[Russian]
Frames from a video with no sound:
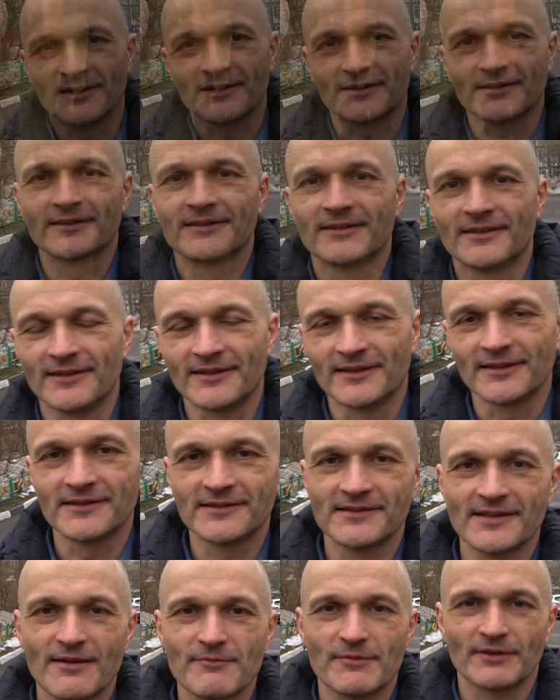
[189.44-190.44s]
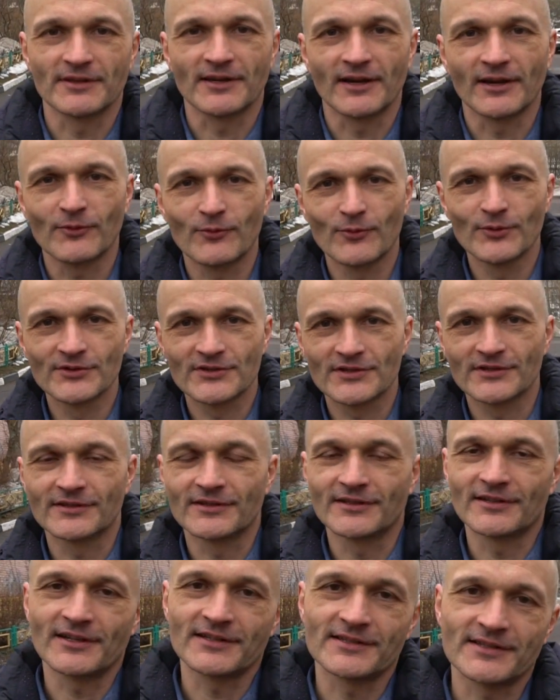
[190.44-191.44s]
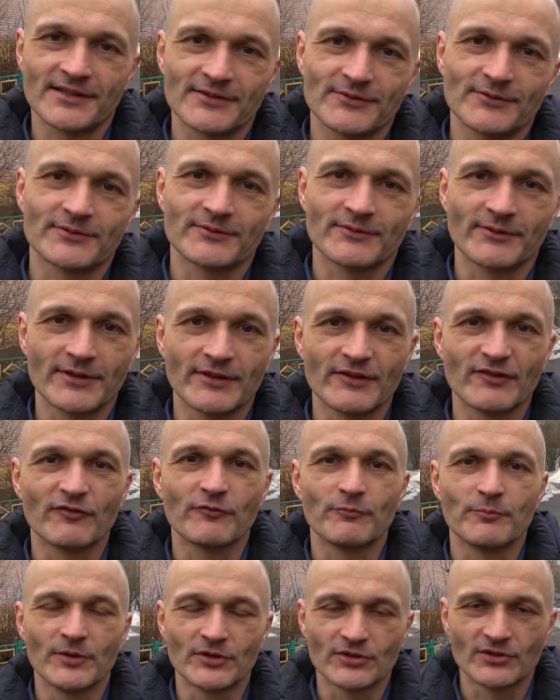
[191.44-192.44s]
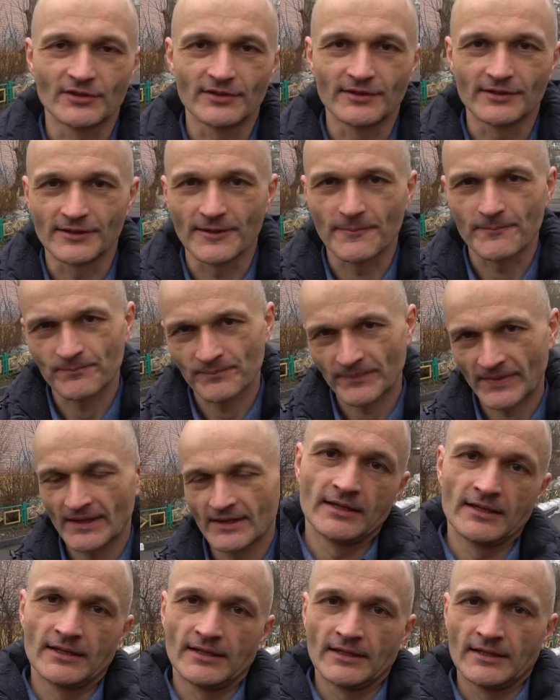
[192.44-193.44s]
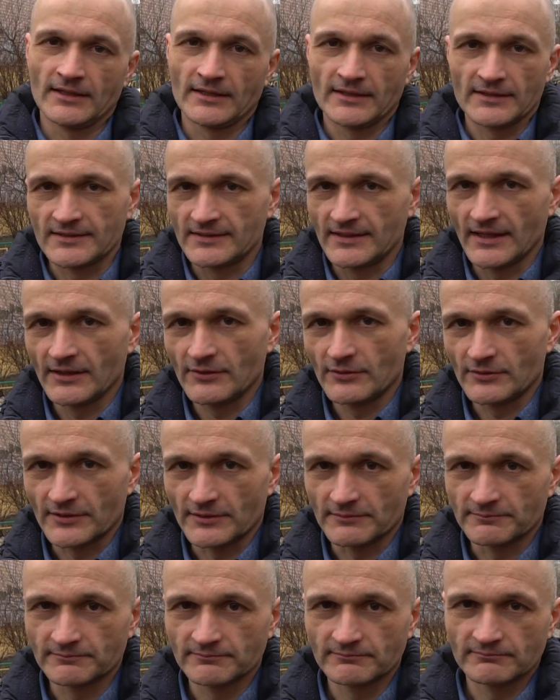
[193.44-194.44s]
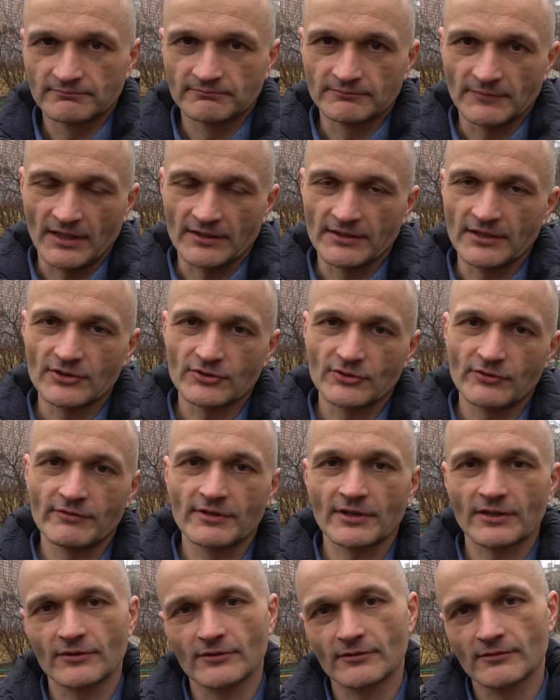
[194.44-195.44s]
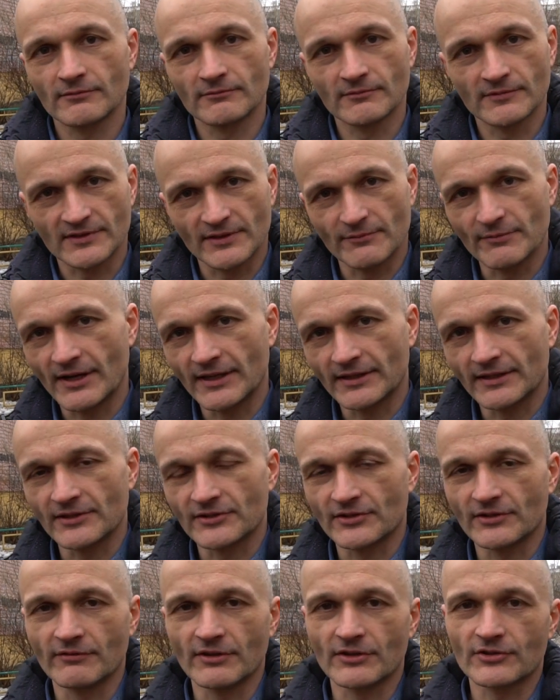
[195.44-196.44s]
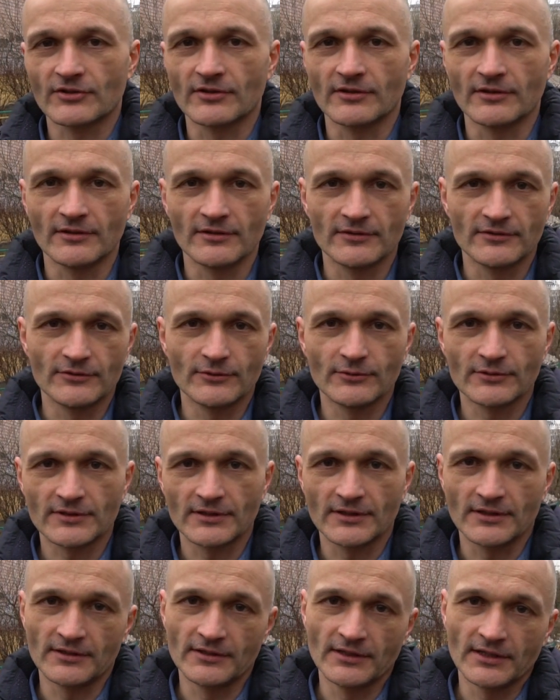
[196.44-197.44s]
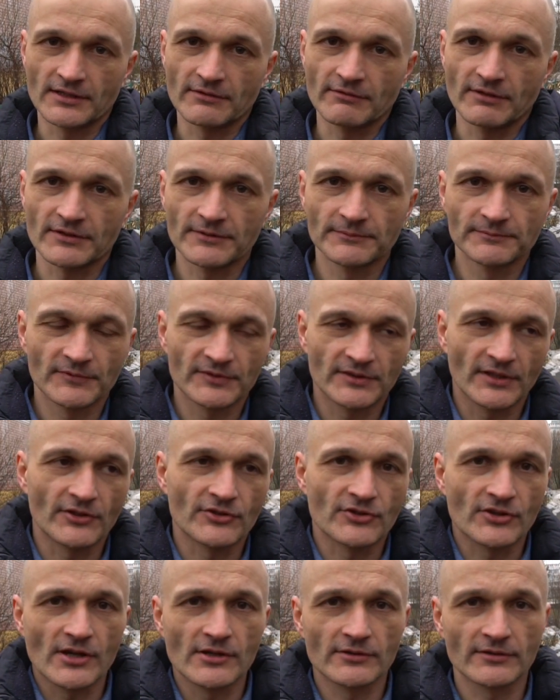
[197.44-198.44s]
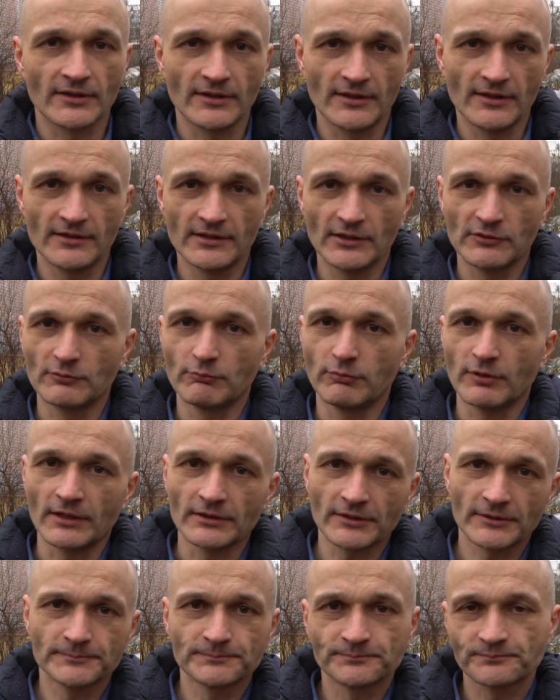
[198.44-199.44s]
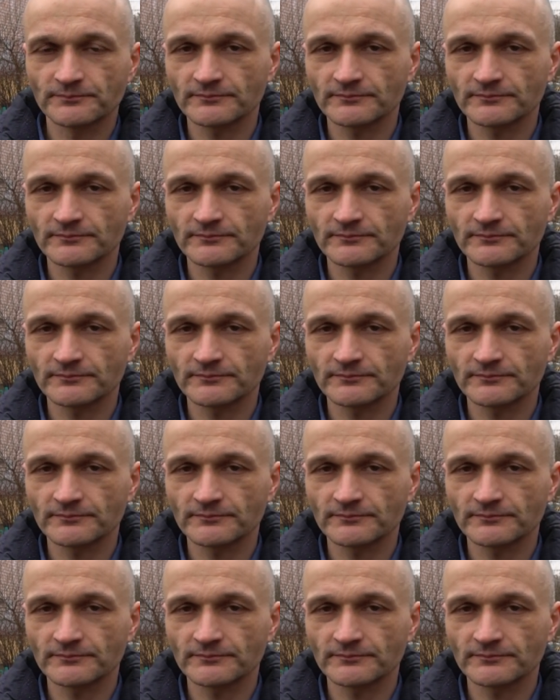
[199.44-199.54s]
Итак, экзамен окончен, рассказываю свои впечатления. Сдаете одежду верхнюю, забираете личные вещи, идете, и дальше вас встречают и дают бланк